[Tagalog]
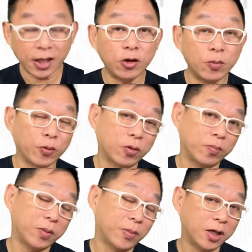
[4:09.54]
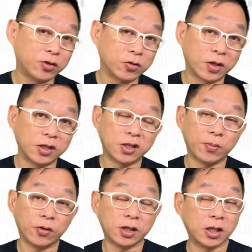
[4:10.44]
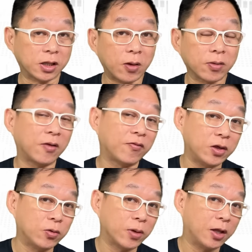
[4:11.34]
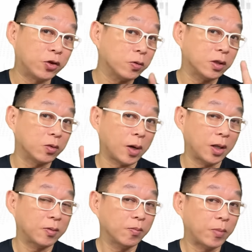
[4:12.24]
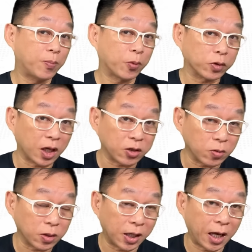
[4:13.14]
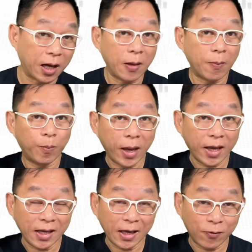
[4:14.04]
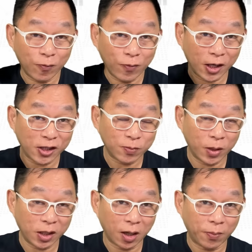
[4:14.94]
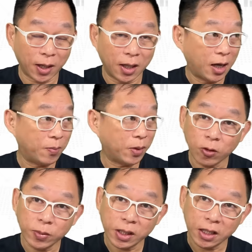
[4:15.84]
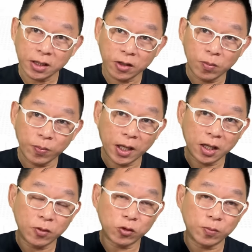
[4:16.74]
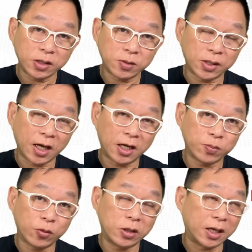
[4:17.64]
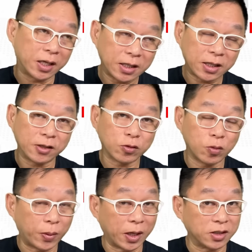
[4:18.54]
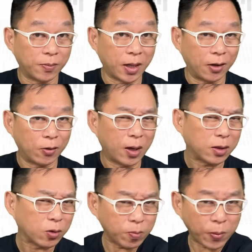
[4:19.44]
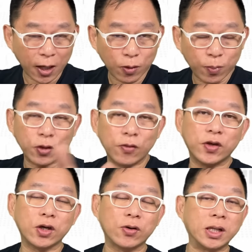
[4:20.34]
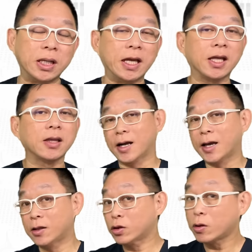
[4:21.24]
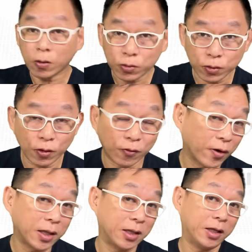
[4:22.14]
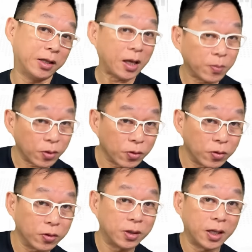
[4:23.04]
ngayon po, may mga insurance na po na tinatawag na VUL, 2-in-1. May protection ka na, may investment ka pa. Habang kumikita yung pera mo, mas mataas po ang interest kumpara sa banko. At kung paano po yung VUL yan? Again, talk to your friendly neighborhood.